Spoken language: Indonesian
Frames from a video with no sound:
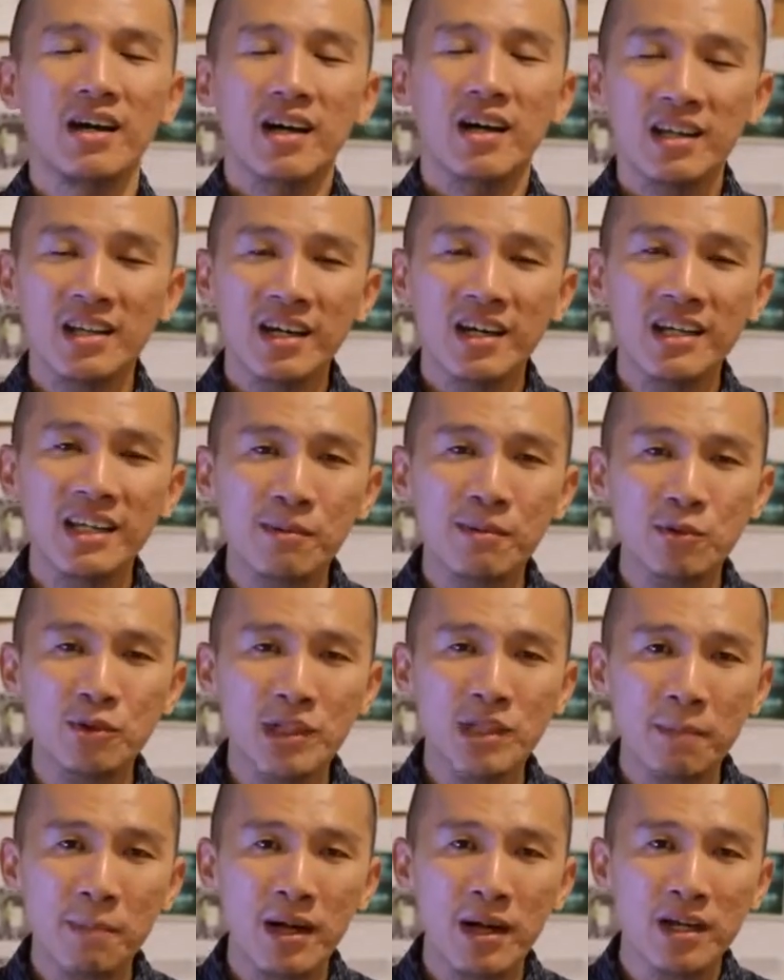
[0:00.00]
Ketika kita
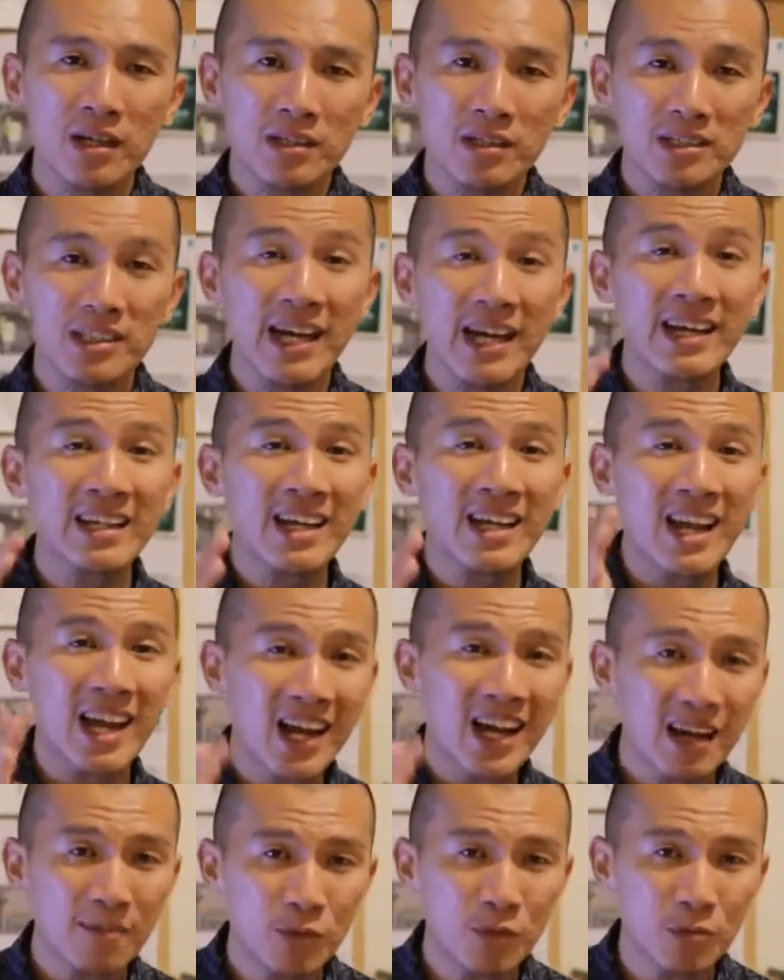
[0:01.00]
mengucapkan saya
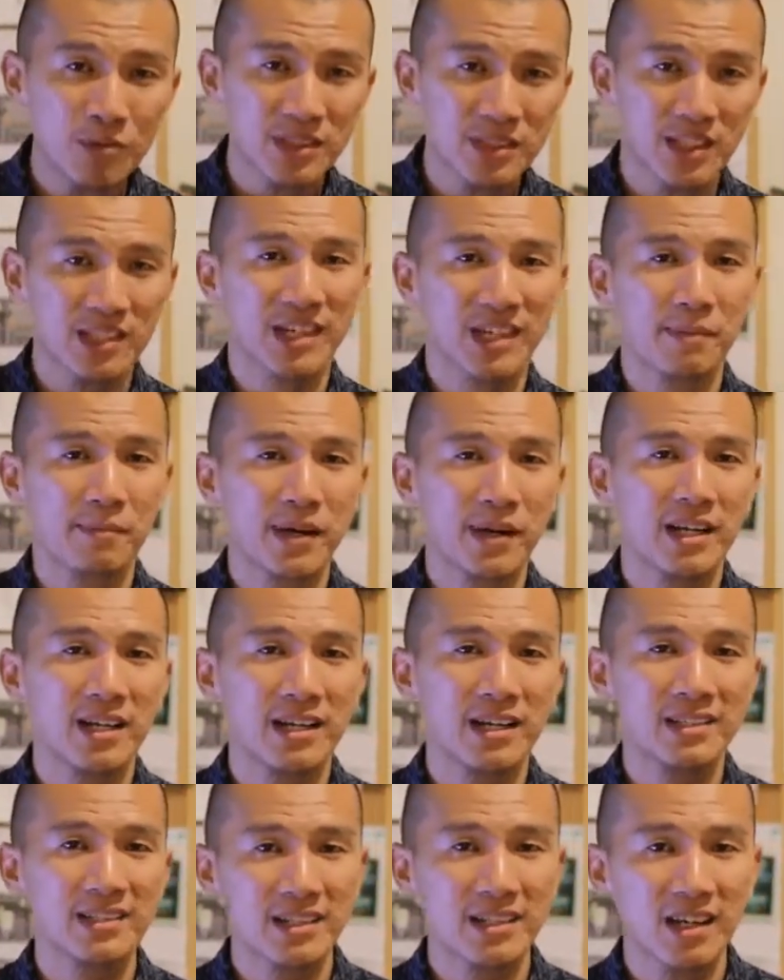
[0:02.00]
talak kamu misalnya
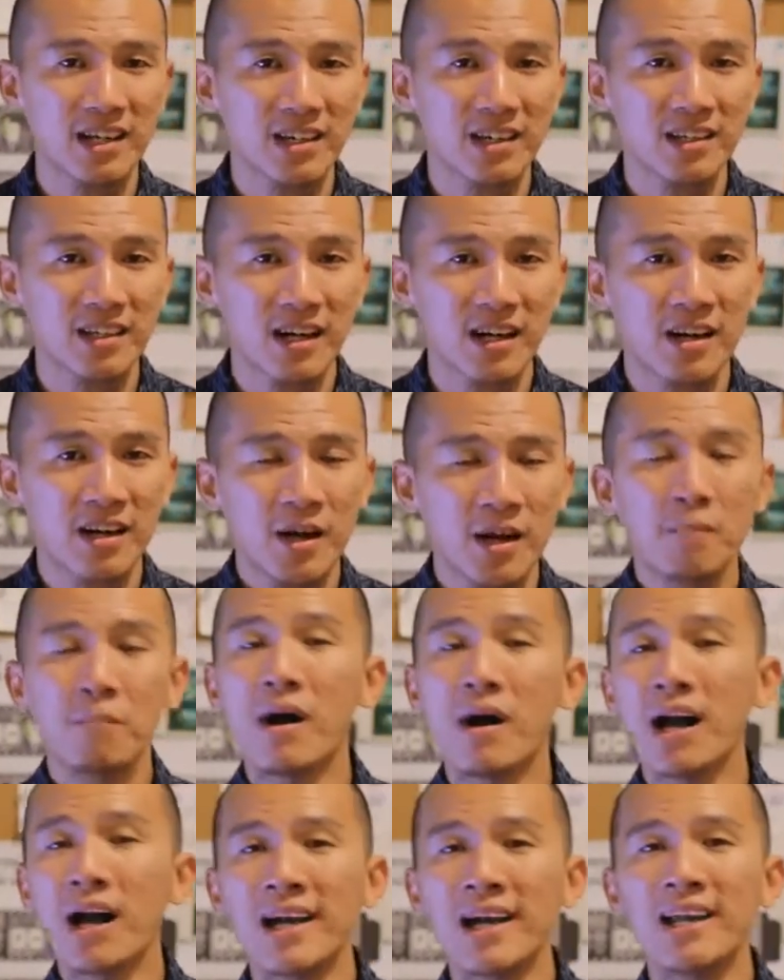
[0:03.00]
kepada istri kita,
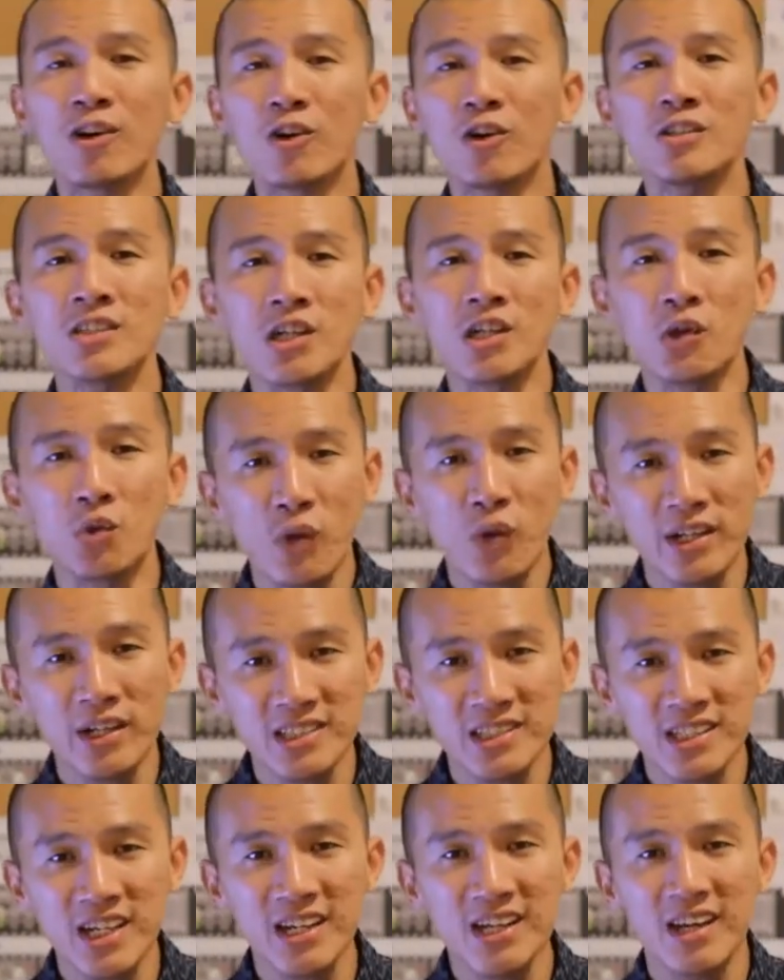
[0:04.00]
maka ini
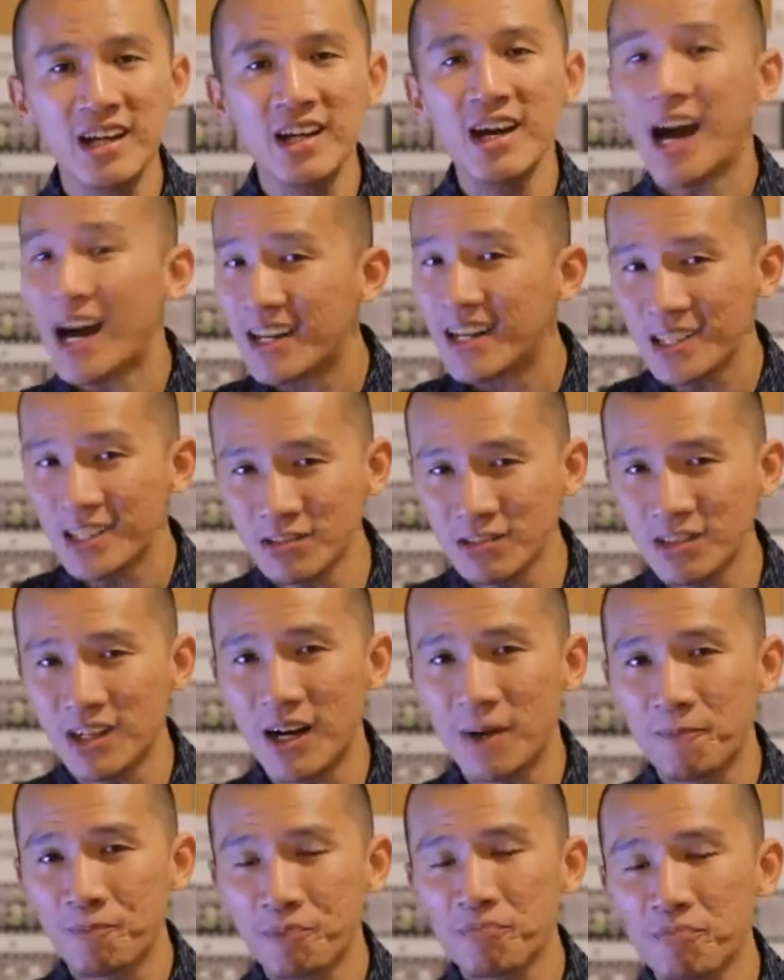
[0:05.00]
konsekuensinya adalah ada
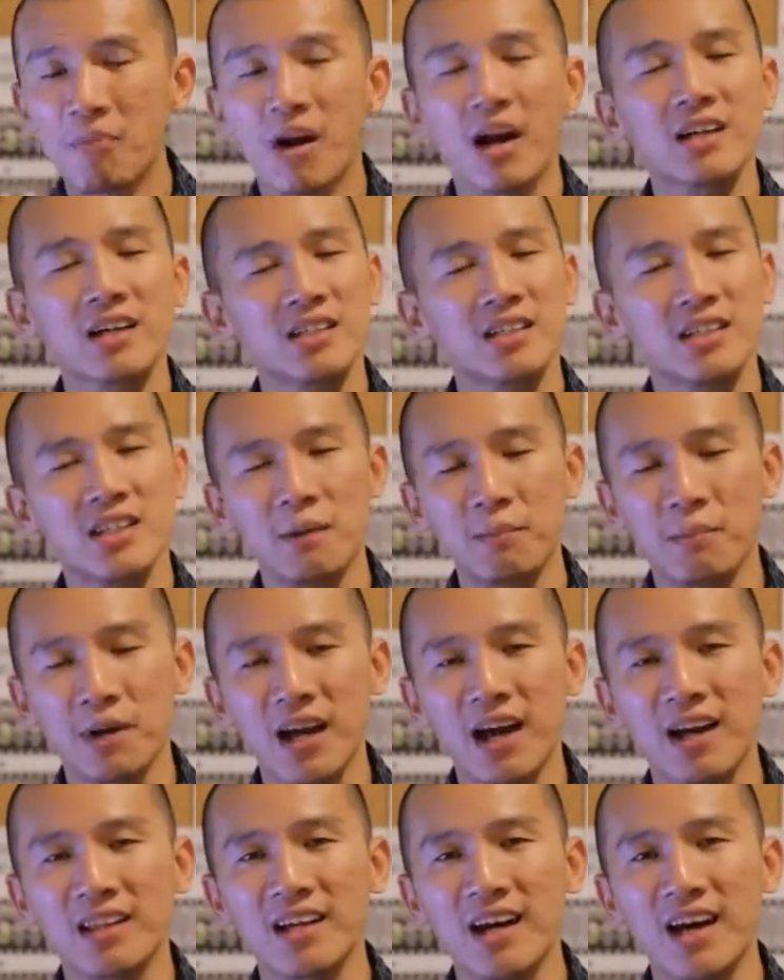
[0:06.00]
juga. Maka setiap
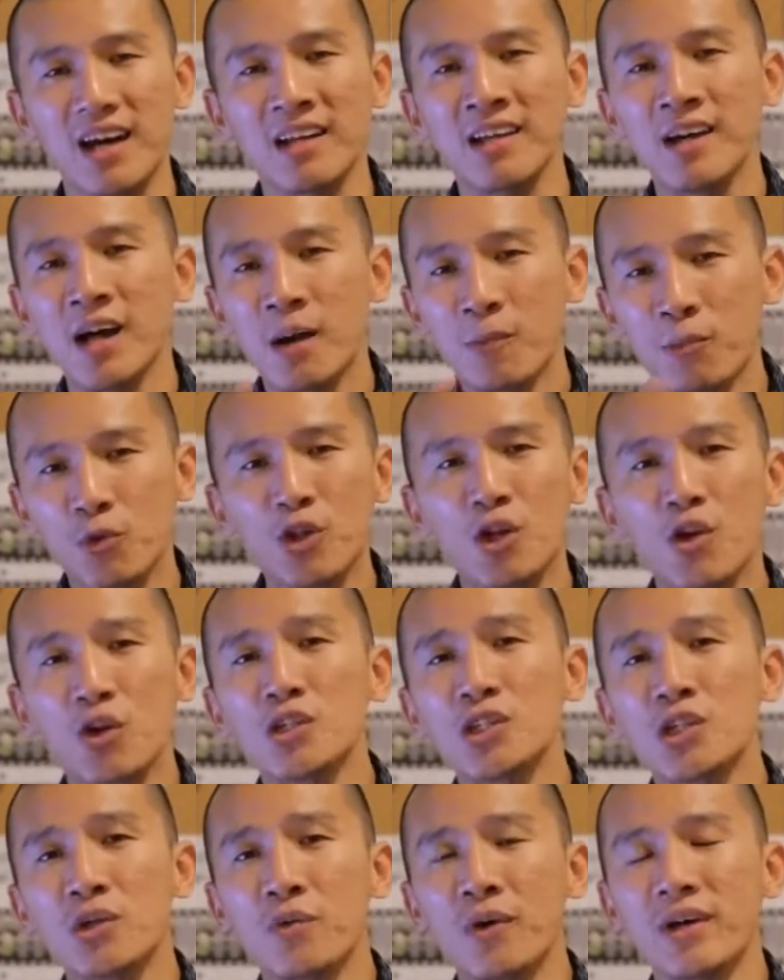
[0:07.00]
perkataan punya
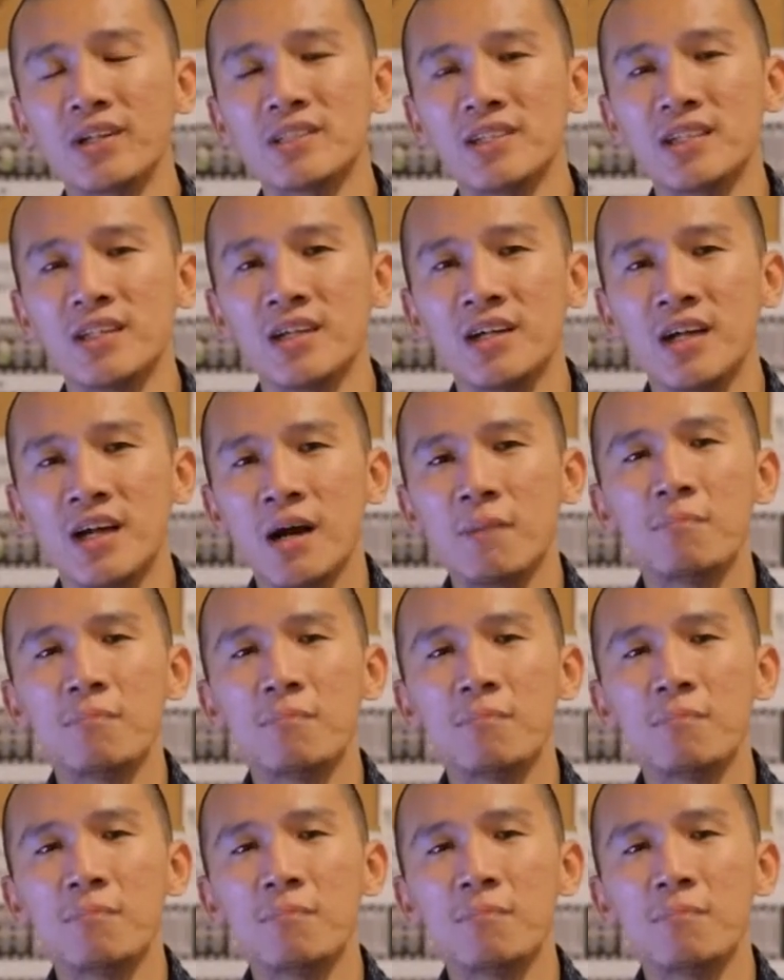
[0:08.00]
konsekuensi.